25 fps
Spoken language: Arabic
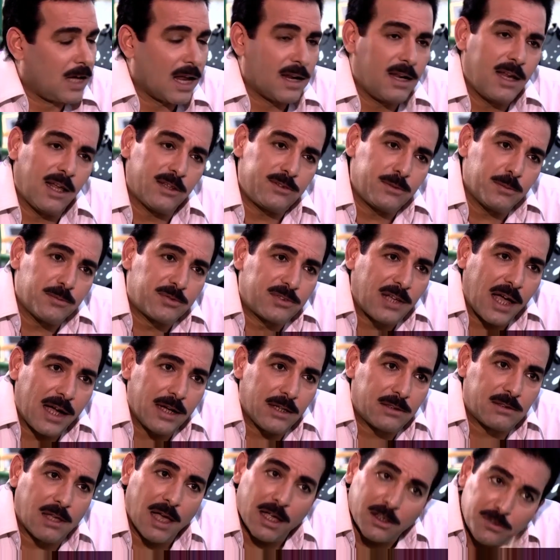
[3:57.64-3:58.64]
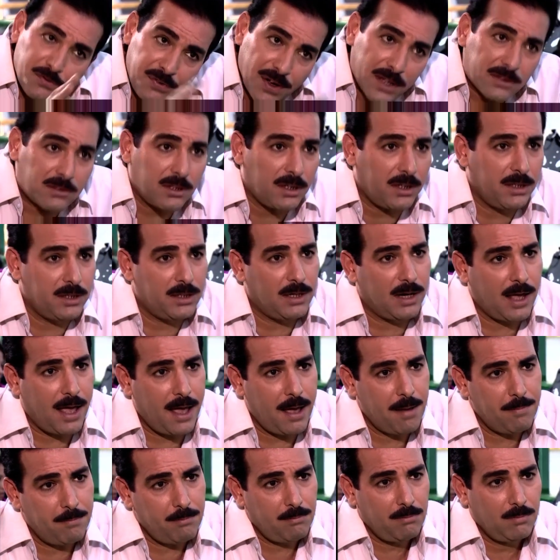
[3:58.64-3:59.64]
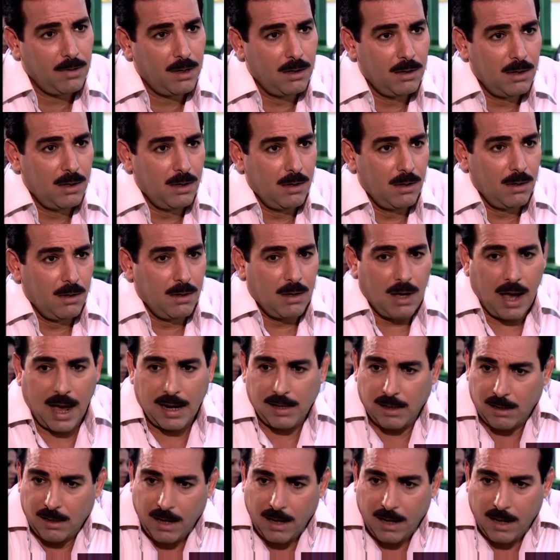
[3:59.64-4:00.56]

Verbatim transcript: كان لازم ساعتها تفتح الهام على